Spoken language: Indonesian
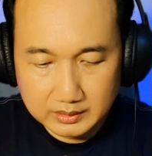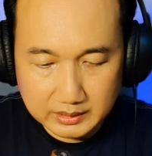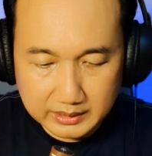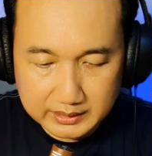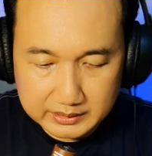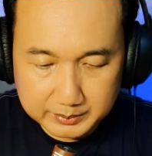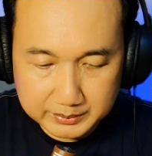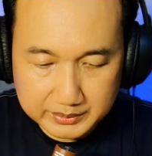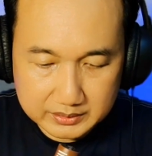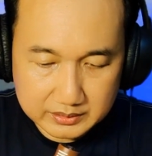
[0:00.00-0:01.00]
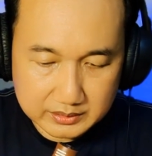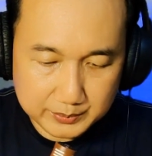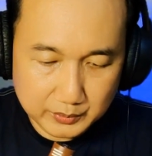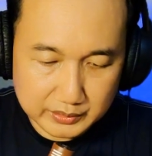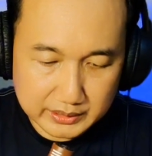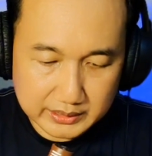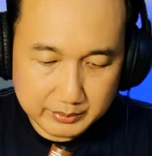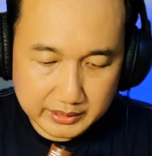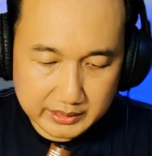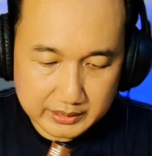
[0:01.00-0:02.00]
Nah ini teman-teman spoolnya kayak
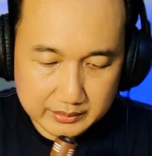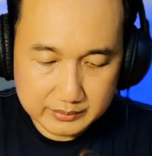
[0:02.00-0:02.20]
begini